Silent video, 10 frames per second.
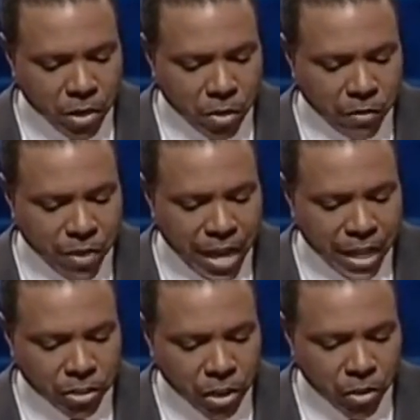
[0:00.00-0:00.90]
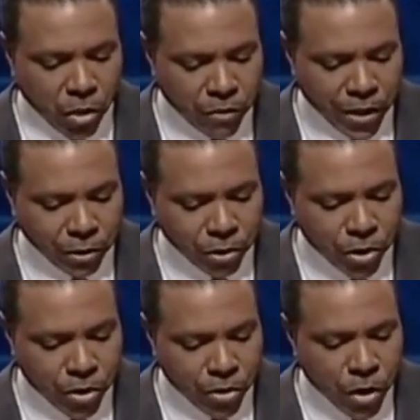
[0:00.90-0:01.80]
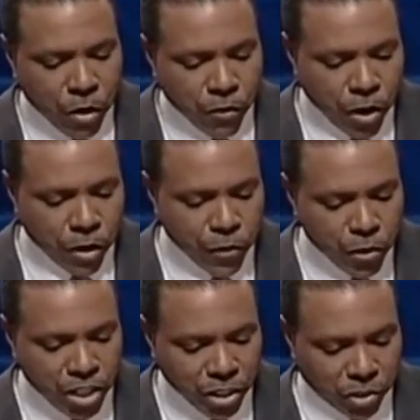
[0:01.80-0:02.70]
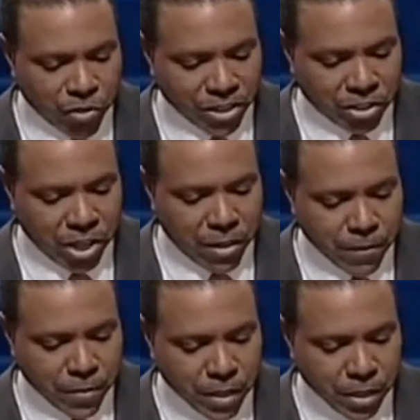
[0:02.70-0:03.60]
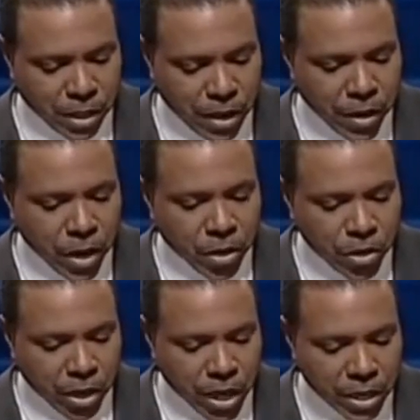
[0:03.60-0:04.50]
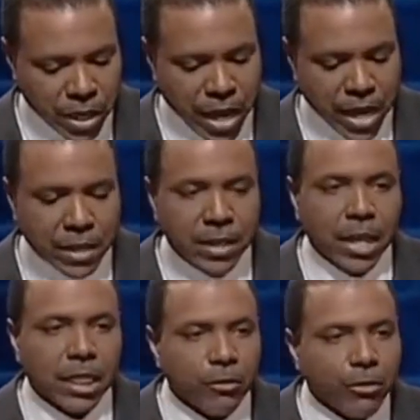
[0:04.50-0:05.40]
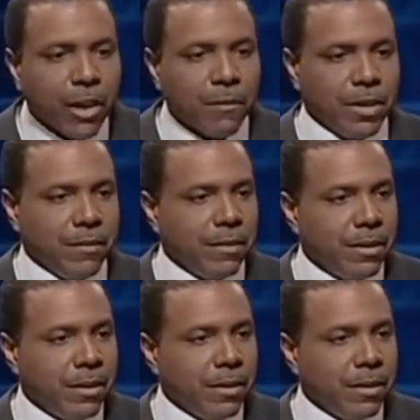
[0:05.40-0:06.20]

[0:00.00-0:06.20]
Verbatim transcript: ибо если вы не доверяете Христу, то ничего и не получите от Него». Да, тут имеет место недоверие.